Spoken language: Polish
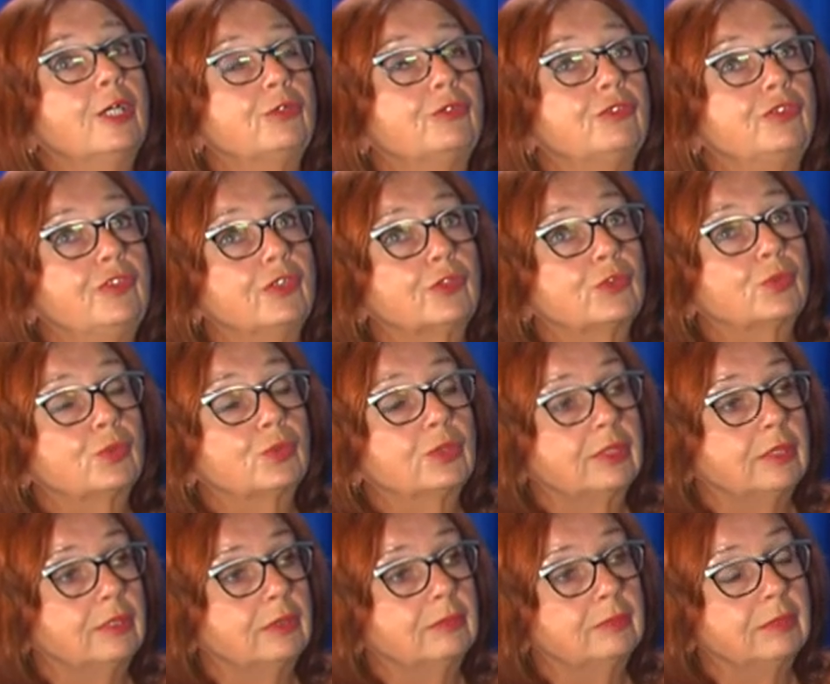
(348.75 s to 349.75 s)
W związku
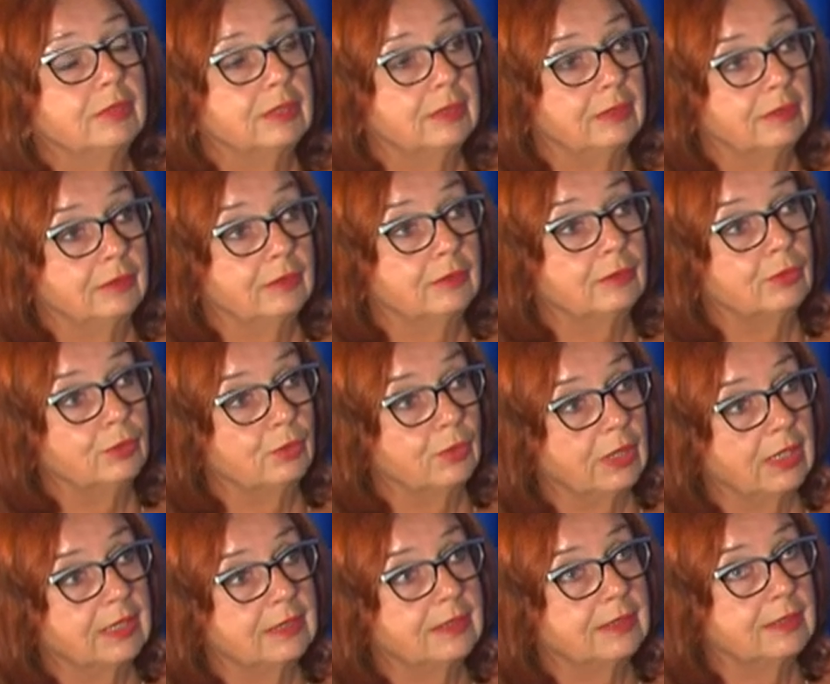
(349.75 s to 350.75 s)
z tym y, u
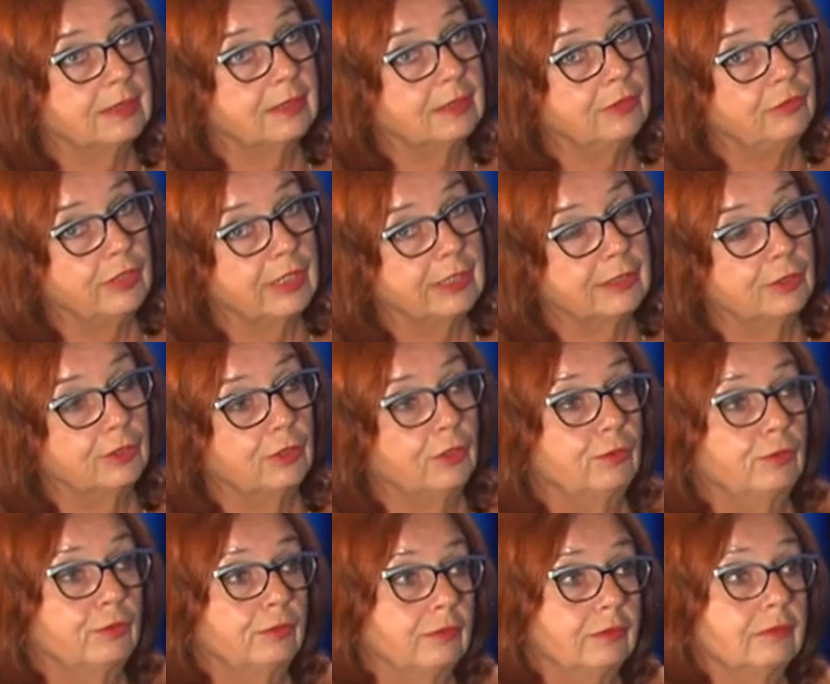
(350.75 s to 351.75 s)
nas
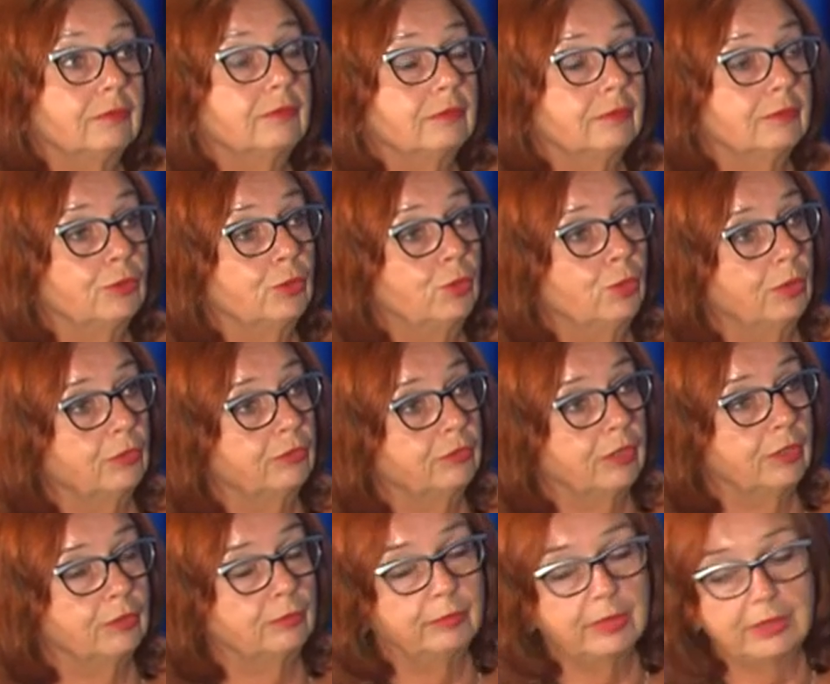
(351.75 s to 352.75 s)
gwiazdą
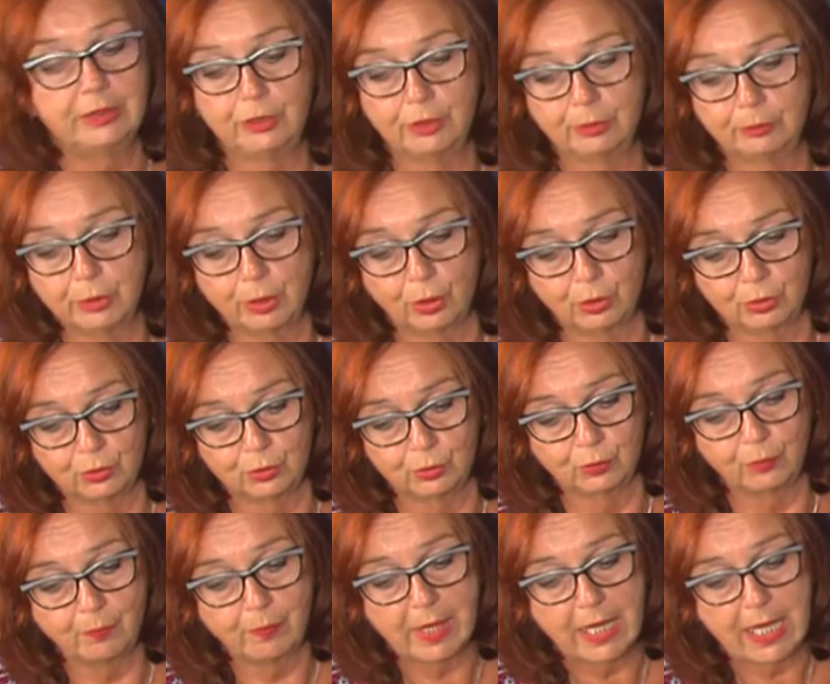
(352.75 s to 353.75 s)
główną będzie
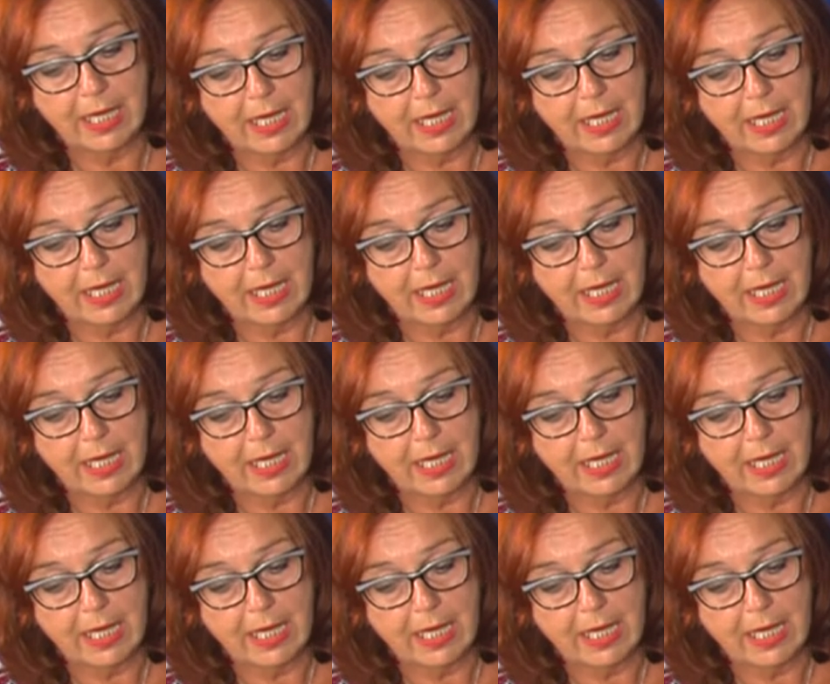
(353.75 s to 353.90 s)
mrozu.